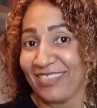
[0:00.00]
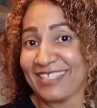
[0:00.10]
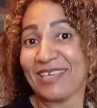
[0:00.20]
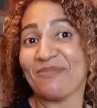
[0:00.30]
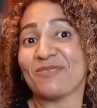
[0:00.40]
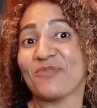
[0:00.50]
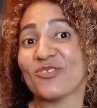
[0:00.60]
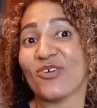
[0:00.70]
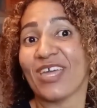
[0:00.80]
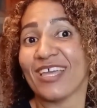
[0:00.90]
Dice mi
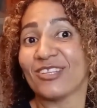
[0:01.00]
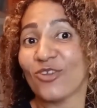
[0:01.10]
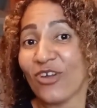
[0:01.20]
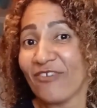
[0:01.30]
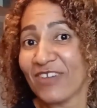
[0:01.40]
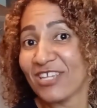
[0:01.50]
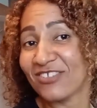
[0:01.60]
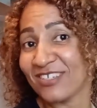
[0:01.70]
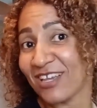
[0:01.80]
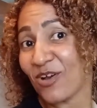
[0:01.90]
esposo que Kentucky Fried
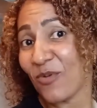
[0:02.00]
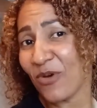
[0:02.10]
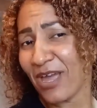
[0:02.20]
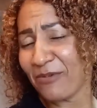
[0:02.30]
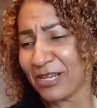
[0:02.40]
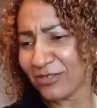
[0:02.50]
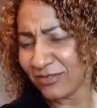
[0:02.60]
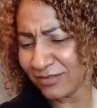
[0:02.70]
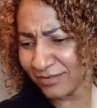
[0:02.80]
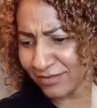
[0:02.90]
Chicken. ¿Cómo es, Alberto?
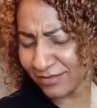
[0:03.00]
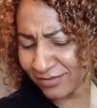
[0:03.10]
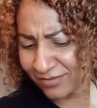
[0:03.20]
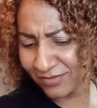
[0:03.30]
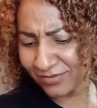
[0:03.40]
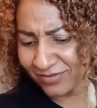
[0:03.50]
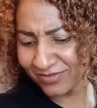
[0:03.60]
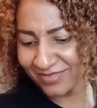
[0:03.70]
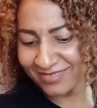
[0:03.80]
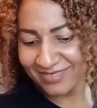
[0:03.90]
Chicken.